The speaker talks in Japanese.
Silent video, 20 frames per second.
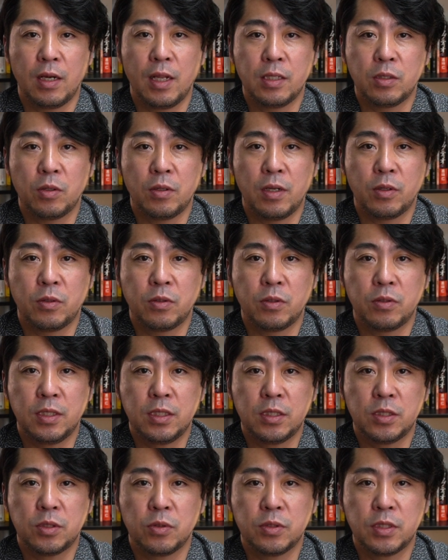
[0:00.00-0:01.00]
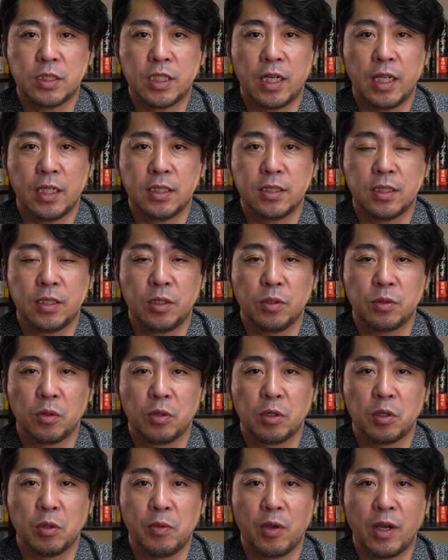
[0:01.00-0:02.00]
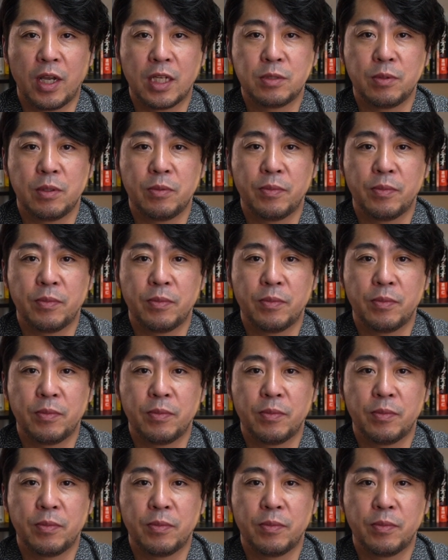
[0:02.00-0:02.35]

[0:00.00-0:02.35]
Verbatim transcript: レントレコグニッションチャレンジっていう取り組みを始